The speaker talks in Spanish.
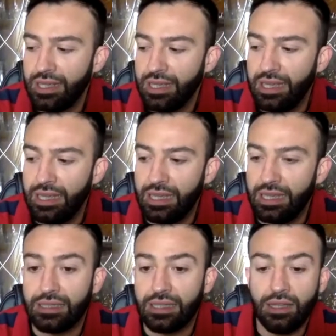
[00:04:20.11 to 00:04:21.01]
y,
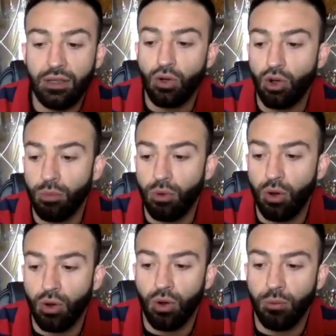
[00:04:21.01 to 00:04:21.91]
que te digo
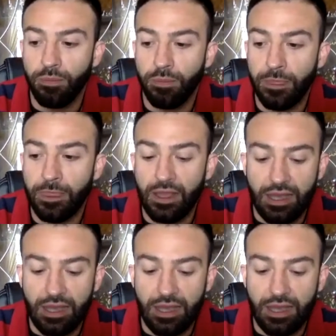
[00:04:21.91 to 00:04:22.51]
como mm,